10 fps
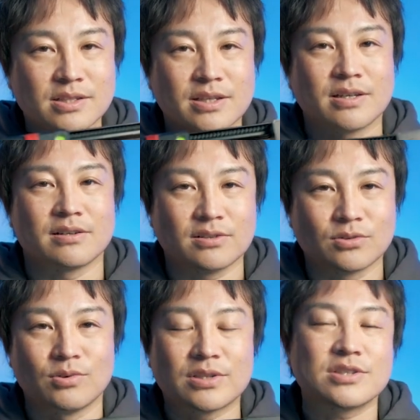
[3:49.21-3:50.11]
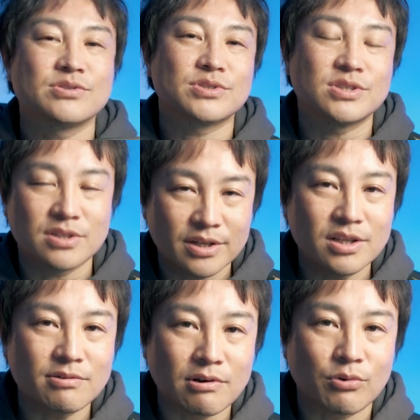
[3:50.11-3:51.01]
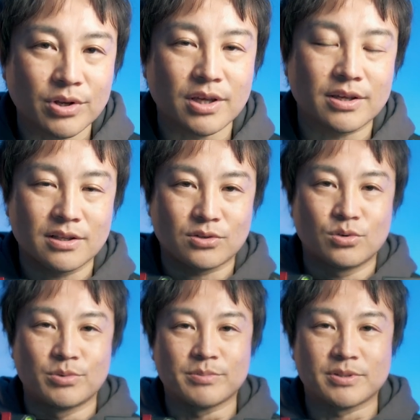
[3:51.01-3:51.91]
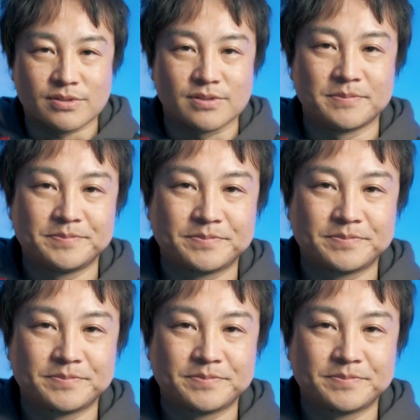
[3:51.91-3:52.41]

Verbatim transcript: じゃないかなと私の知る限りではこれだけだと思います